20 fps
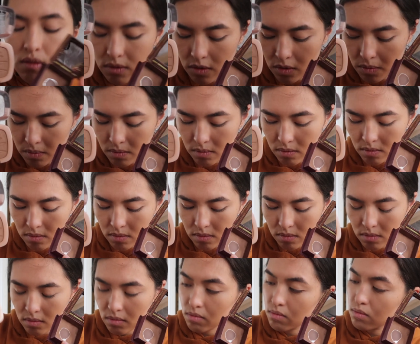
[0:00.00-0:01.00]
Oh,
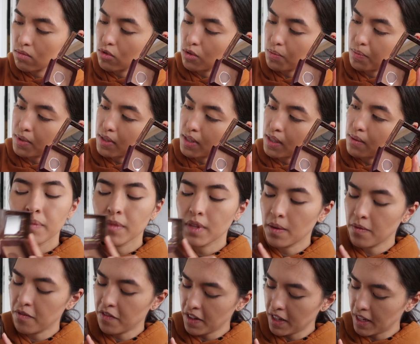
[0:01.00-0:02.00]
upsie
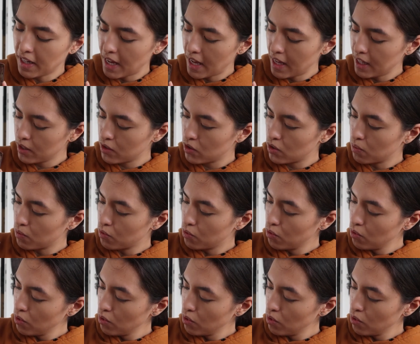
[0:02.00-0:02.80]
im Vergleich zum